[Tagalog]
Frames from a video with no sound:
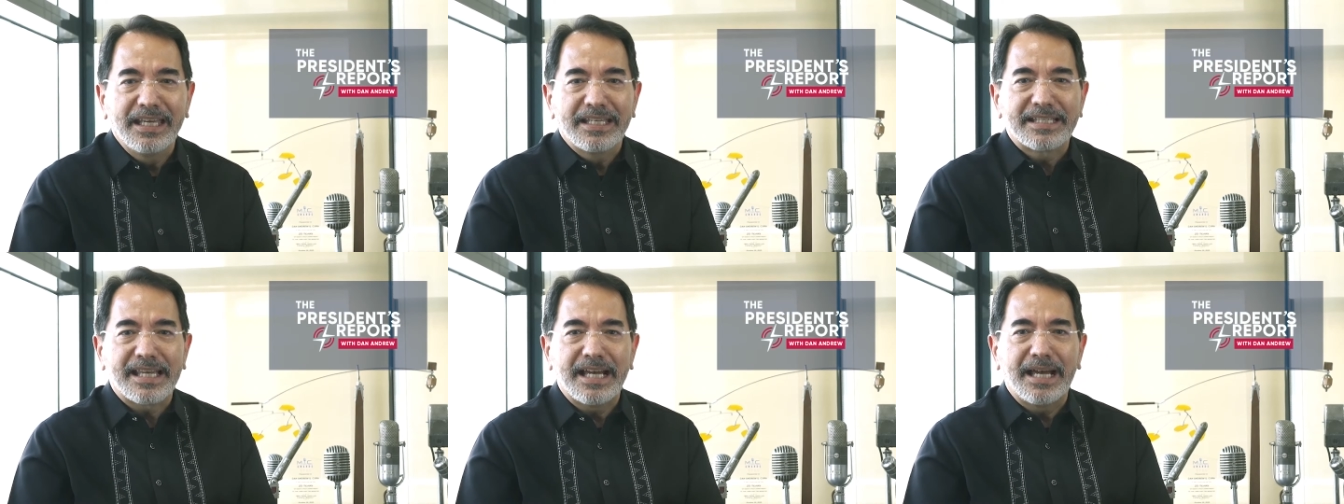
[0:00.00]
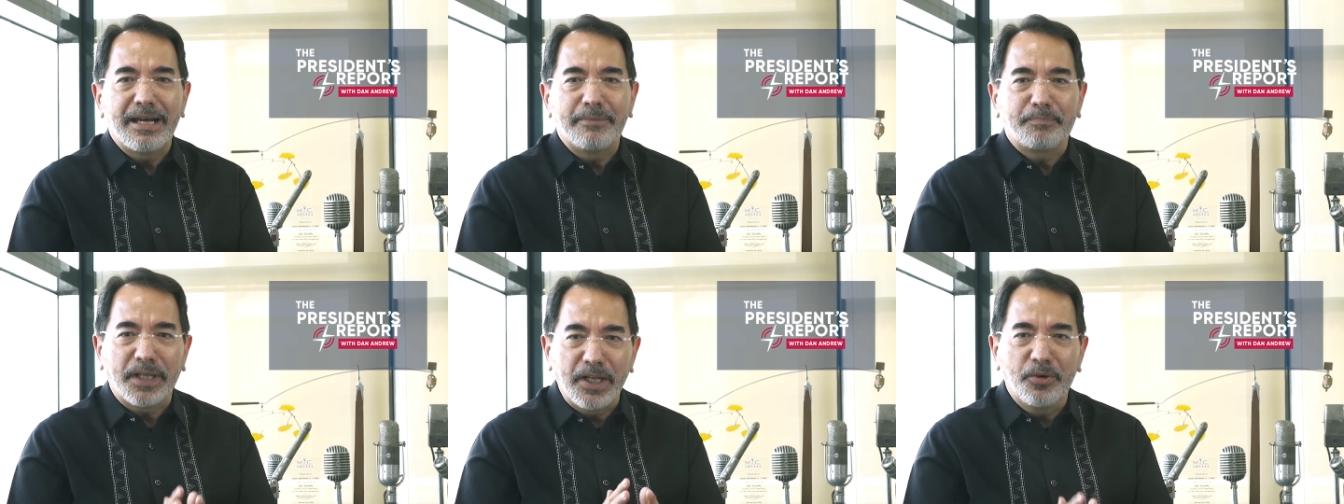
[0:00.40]

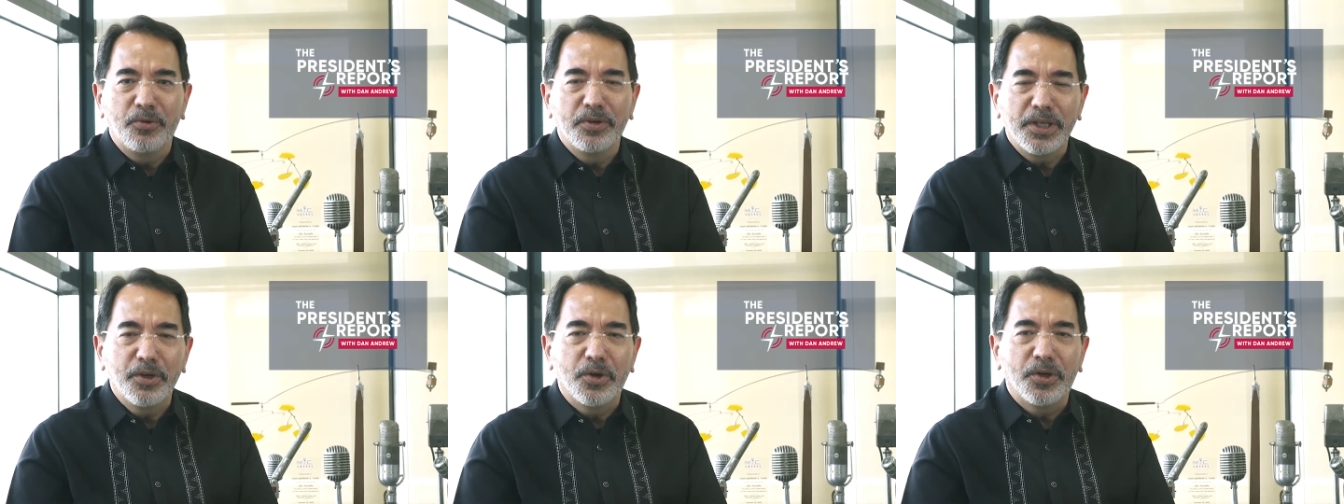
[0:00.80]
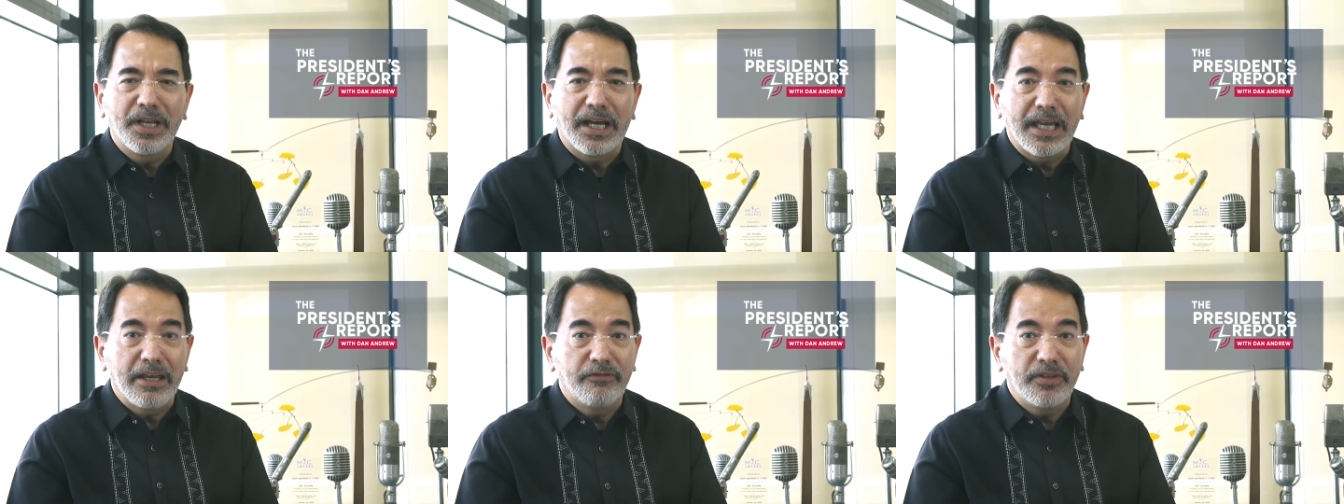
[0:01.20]
Sa panahong iyon,
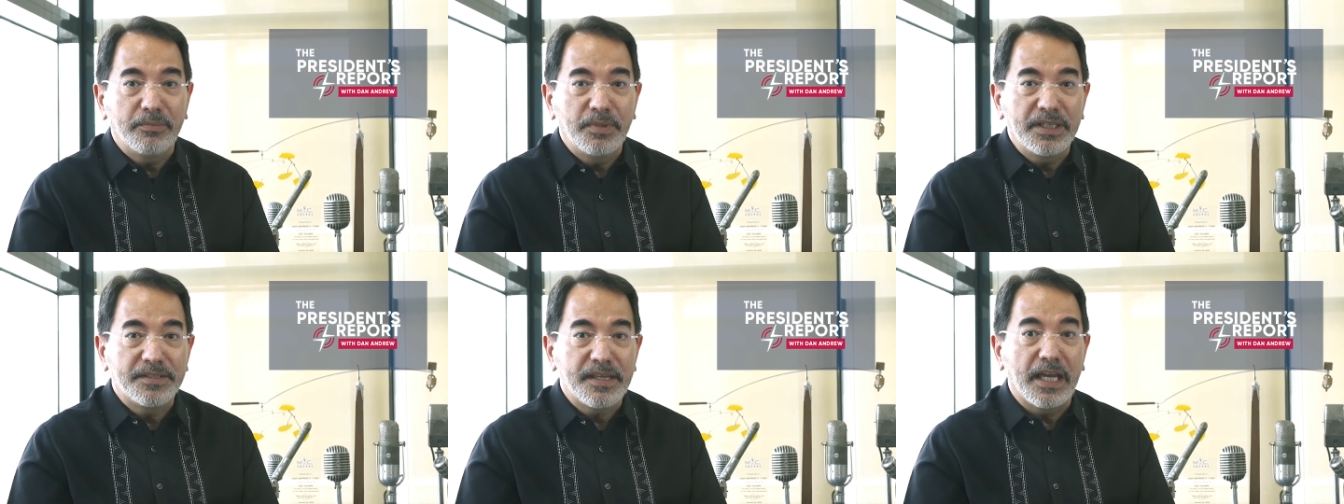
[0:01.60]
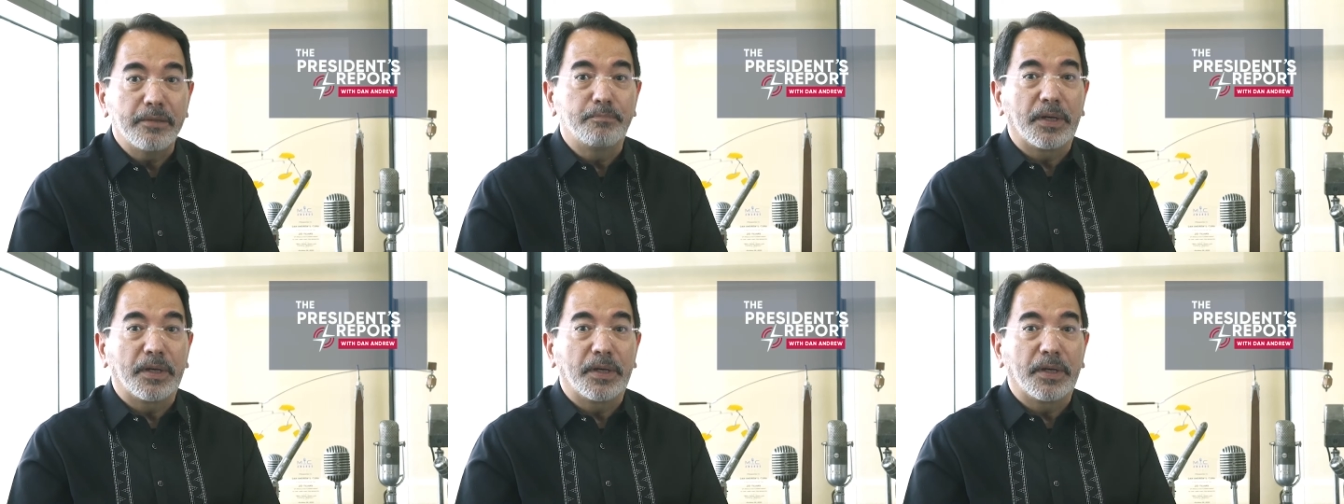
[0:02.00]
ang FEBC ay